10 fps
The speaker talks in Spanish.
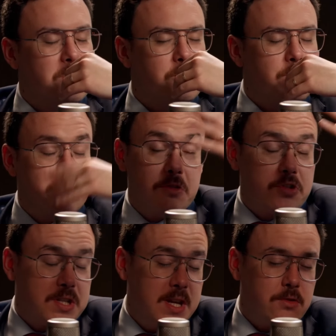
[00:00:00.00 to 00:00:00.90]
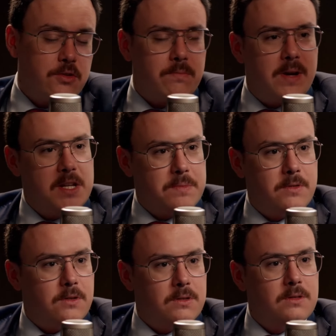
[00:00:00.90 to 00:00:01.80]
los, no sé otro país,
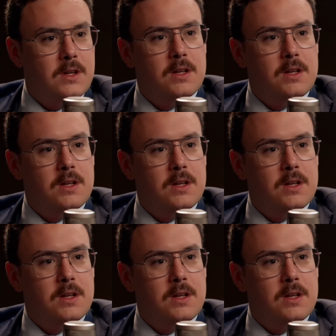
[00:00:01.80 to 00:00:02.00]
pero